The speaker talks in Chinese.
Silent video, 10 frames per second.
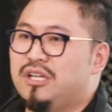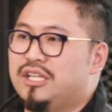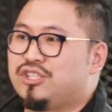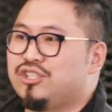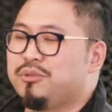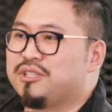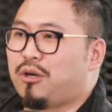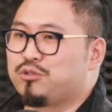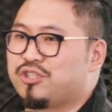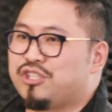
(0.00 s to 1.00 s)
其实基本上我
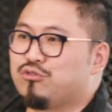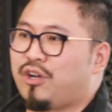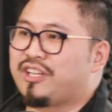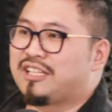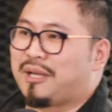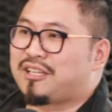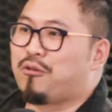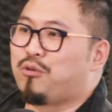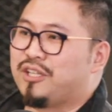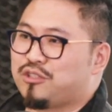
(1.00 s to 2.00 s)
觉得新创应该把它倒
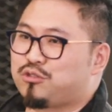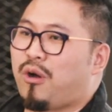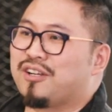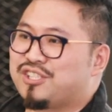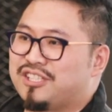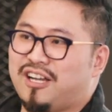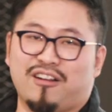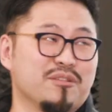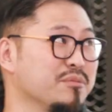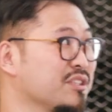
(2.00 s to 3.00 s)
过来叫创新好
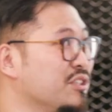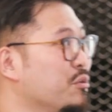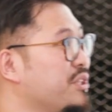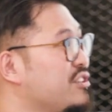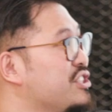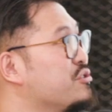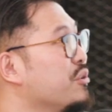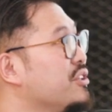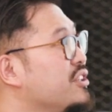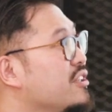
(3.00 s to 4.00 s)
了，可能会比较精准
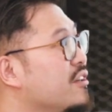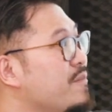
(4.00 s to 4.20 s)
一点哦。